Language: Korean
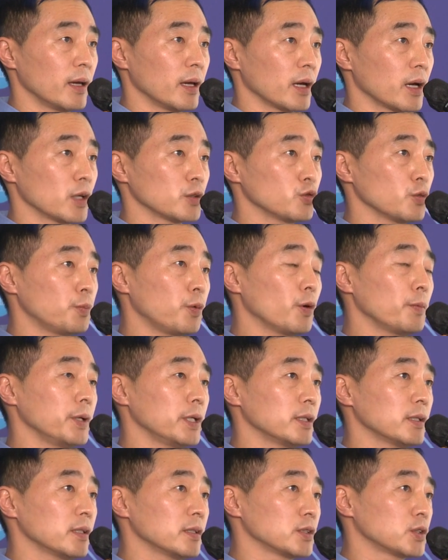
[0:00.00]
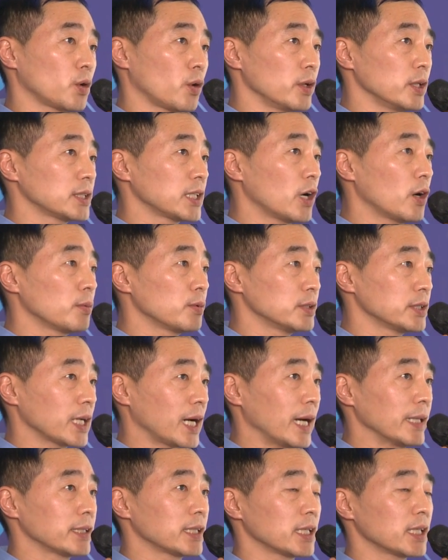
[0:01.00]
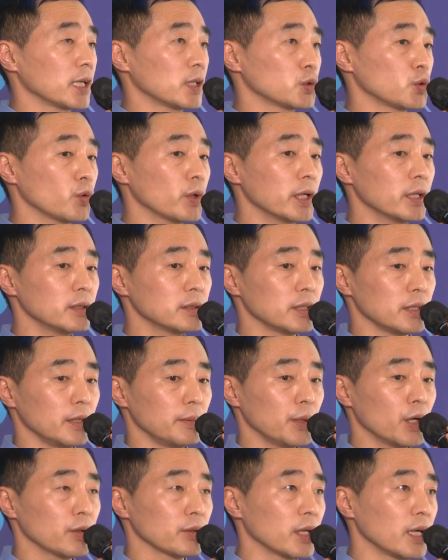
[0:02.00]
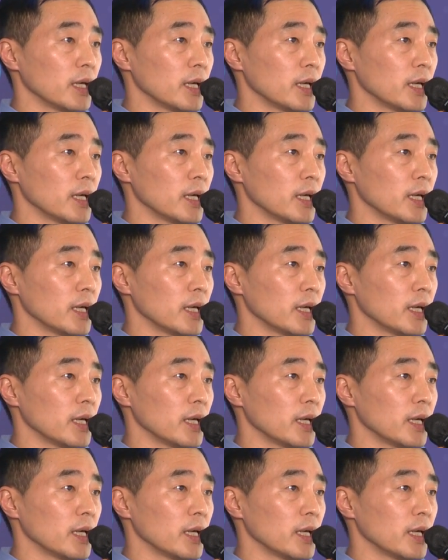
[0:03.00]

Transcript: 그퍼비는 그러니까 저희 사업을 이제 간단하게 소개를 드리면